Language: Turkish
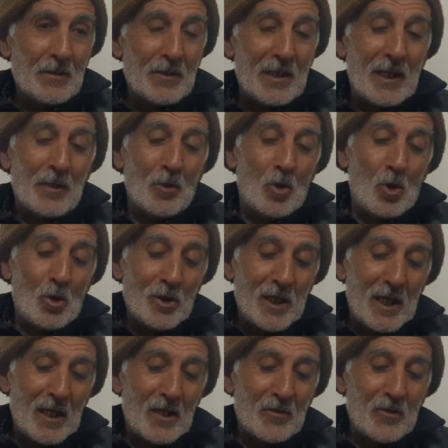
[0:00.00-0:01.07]
Sen o
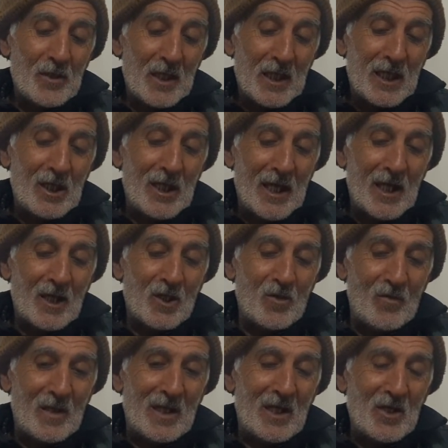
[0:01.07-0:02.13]
yer altındaki
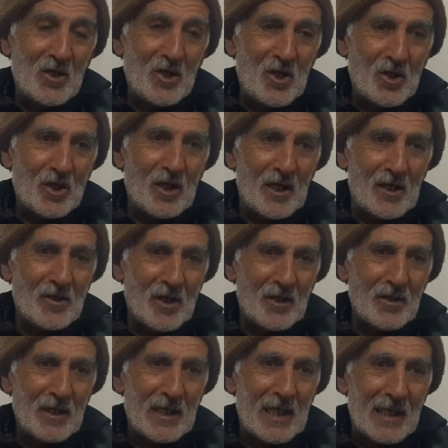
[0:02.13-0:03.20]
negatif enerjiyi
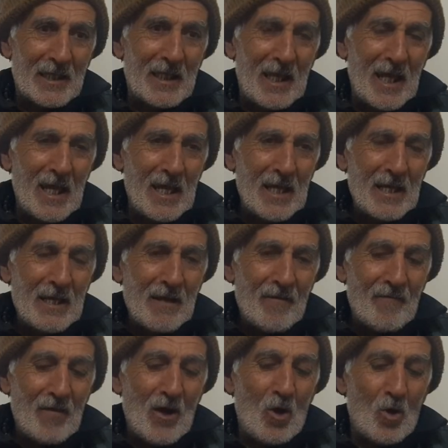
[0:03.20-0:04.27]
çıkaracaksın kendine
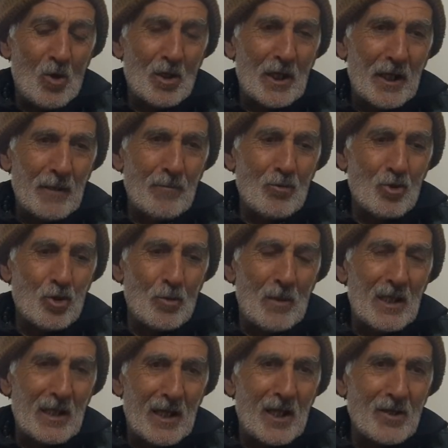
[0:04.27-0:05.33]
ve onları
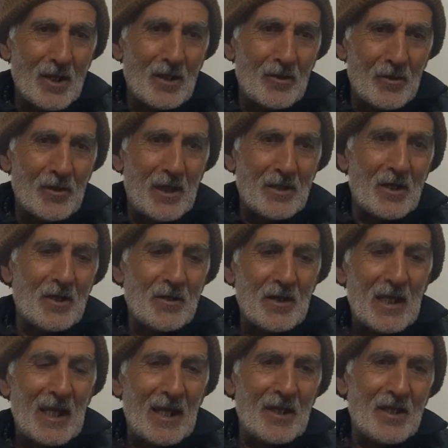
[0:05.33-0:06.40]
Müslümanlara
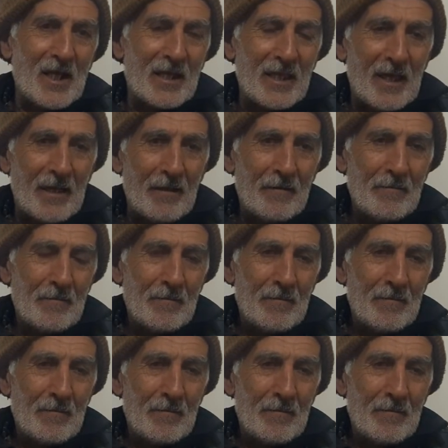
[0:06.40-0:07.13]
çaldırtacaksın gelecekte.